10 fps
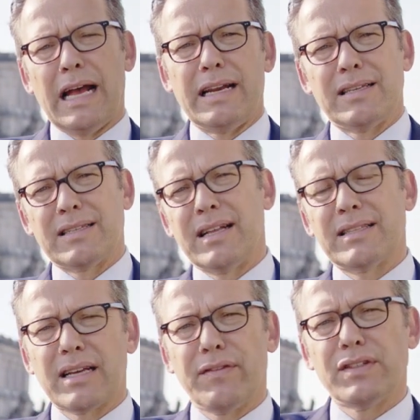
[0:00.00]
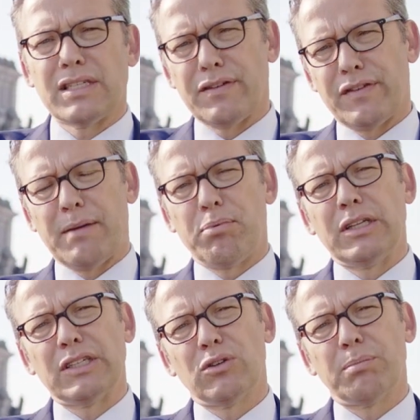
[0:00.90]
Einerseits treffen sich die
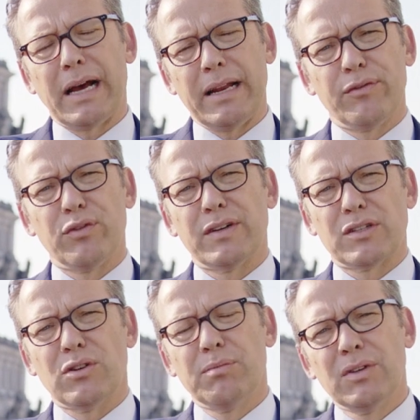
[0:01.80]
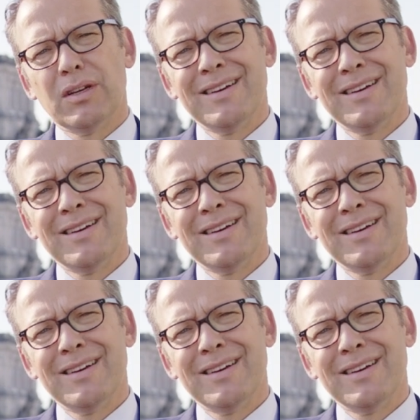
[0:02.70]
Fachpolitiker und bereiten vor, was kommt.